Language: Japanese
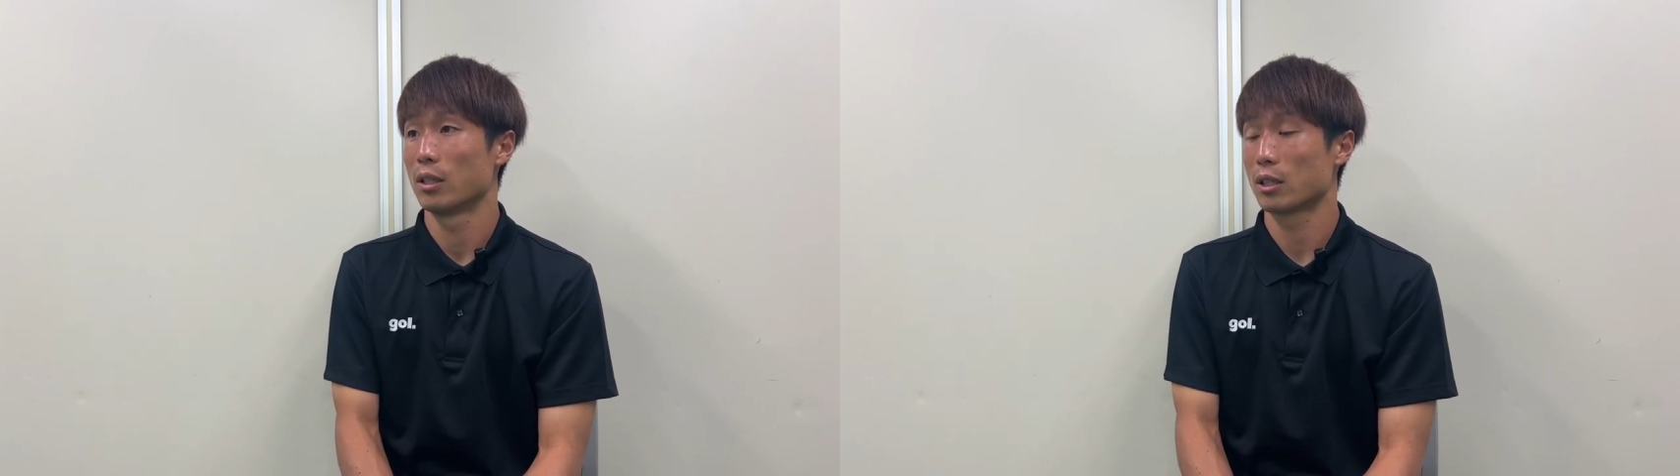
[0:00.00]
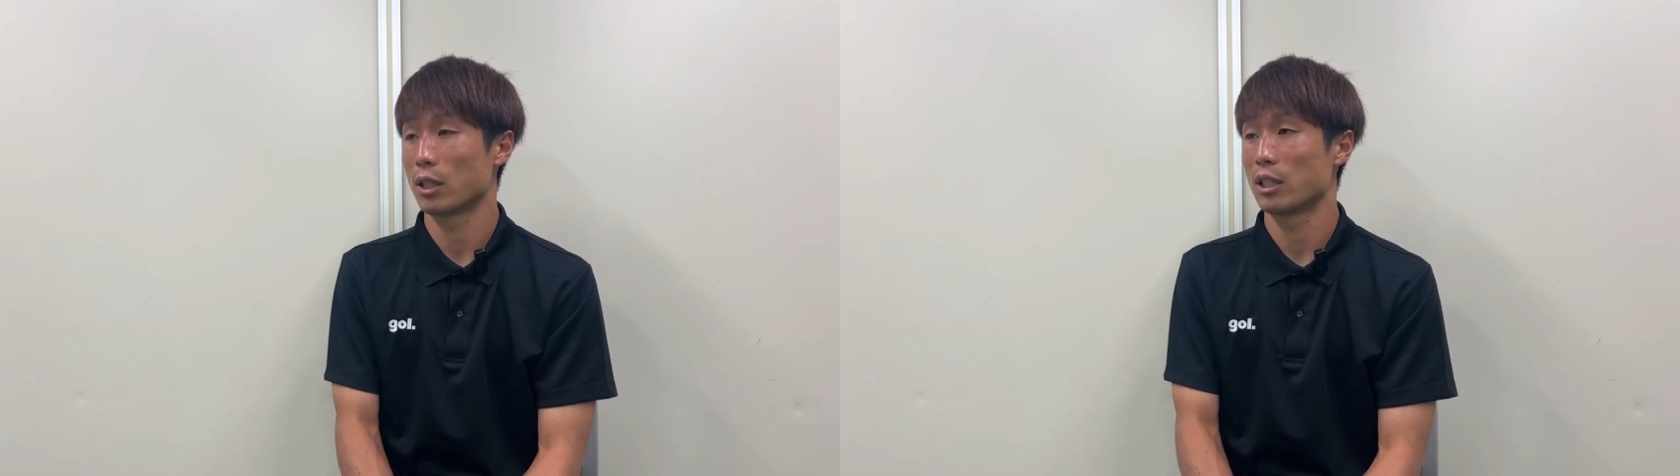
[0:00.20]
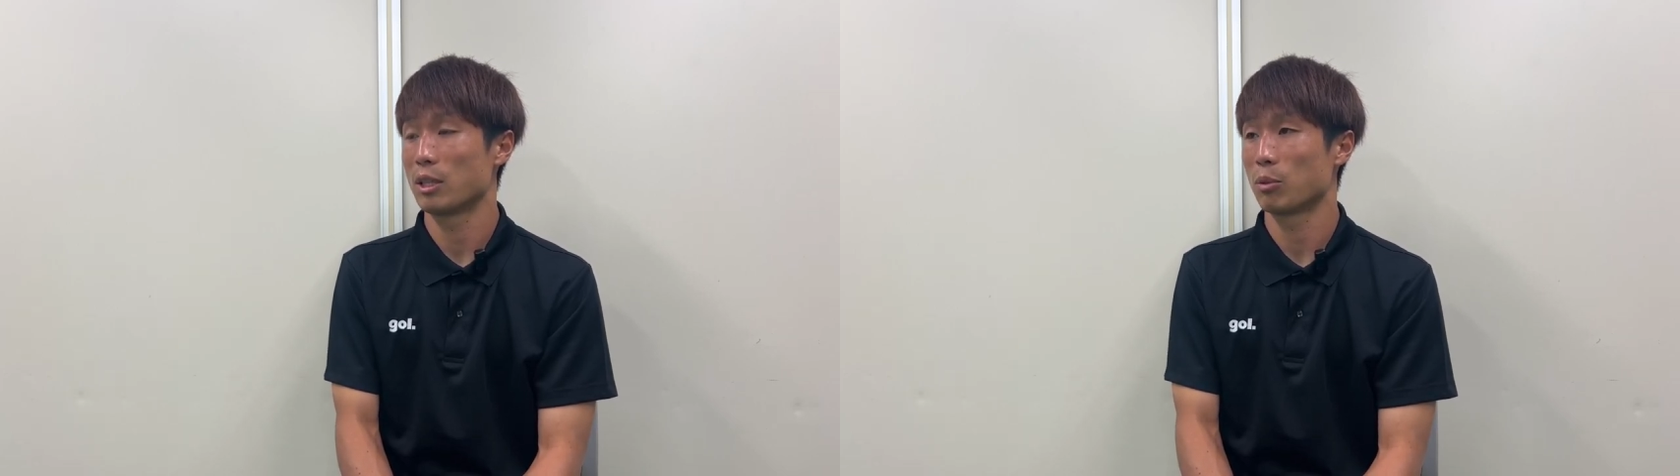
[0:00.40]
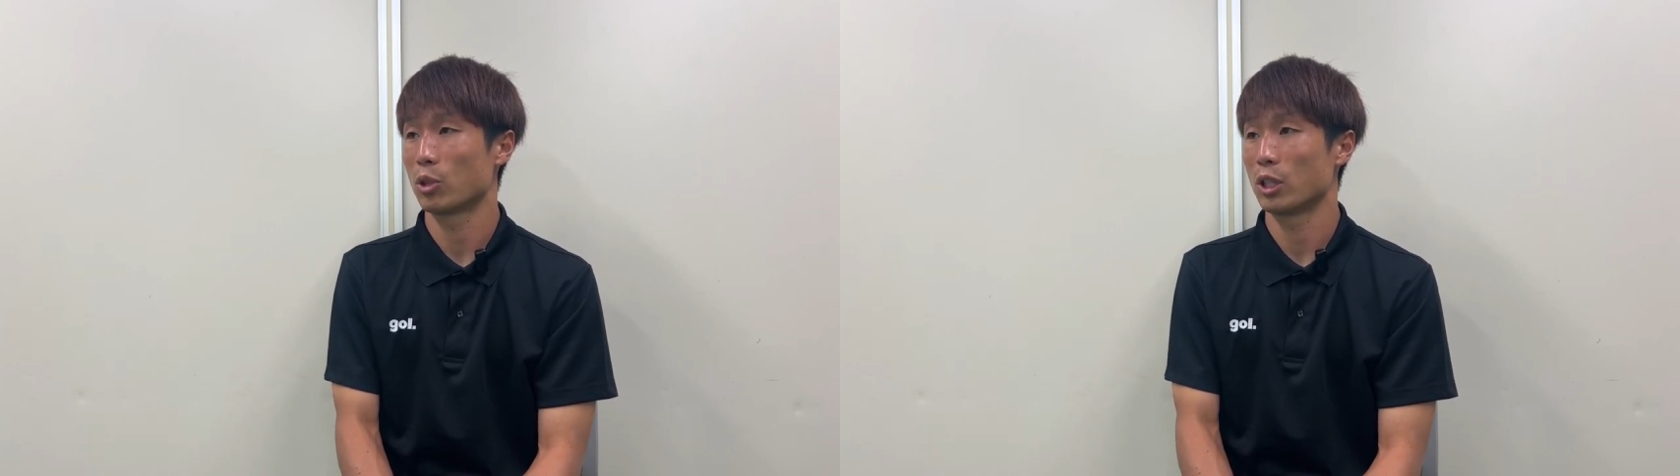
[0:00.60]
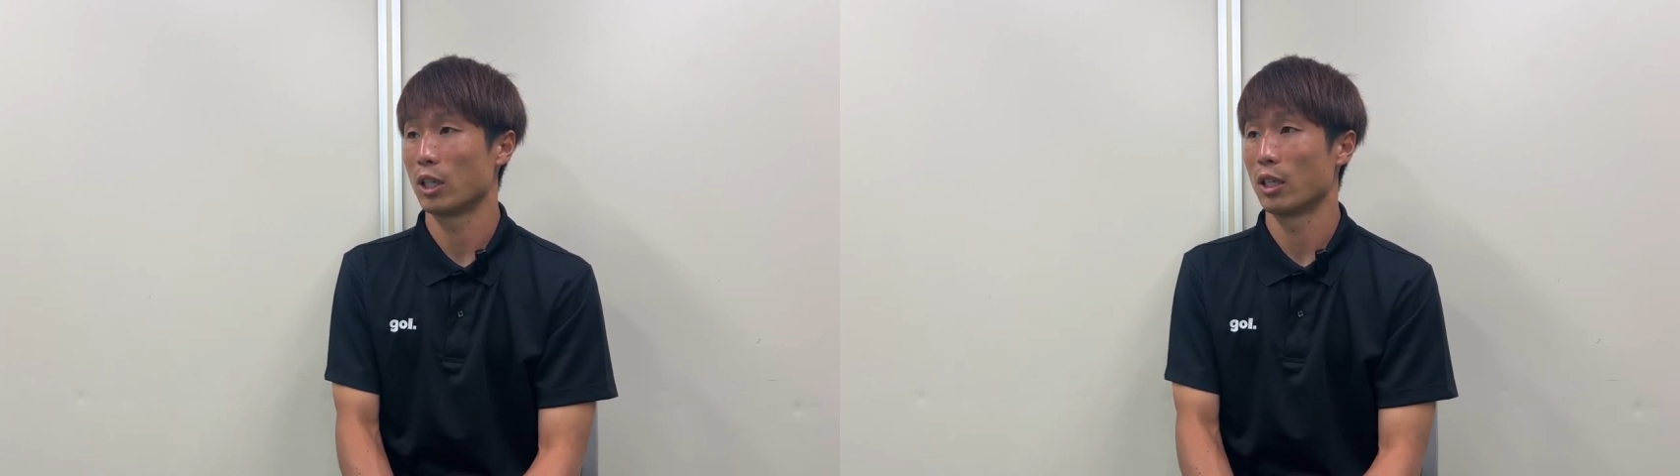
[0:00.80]
しっかりチーム
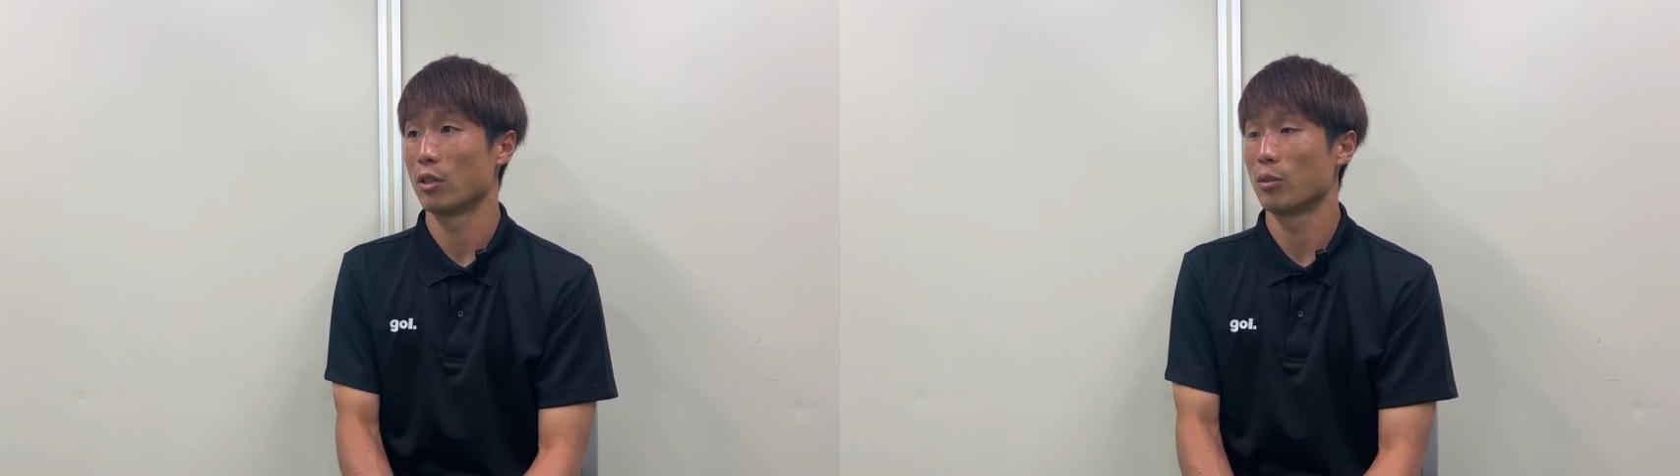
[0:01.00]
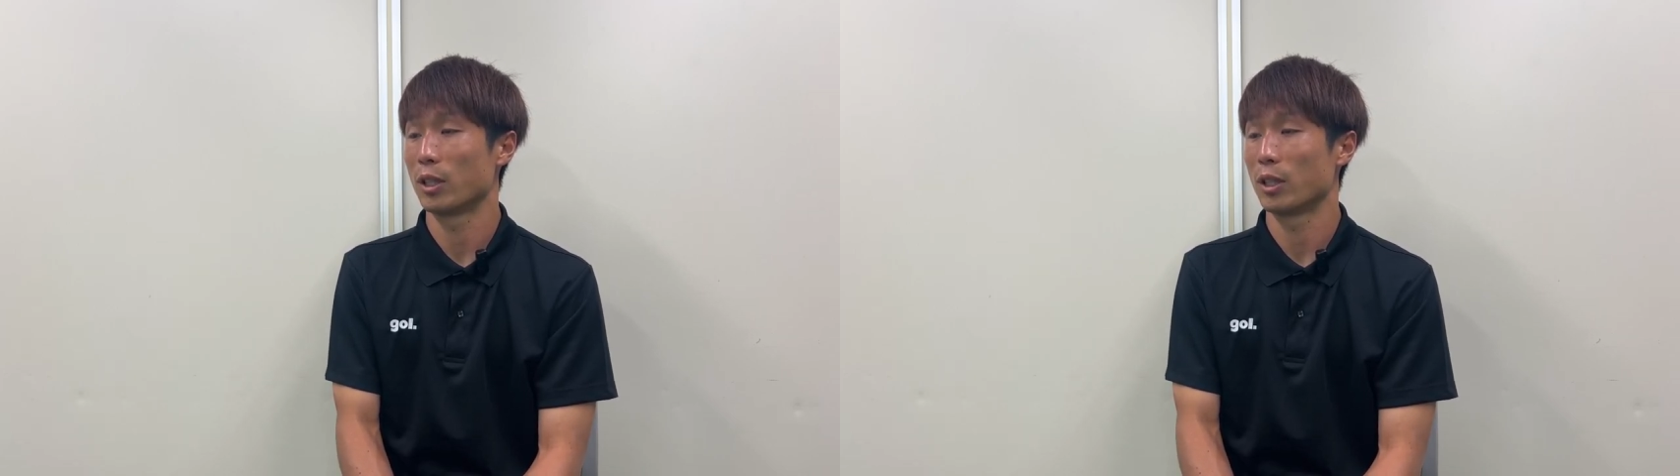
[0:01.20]
としてう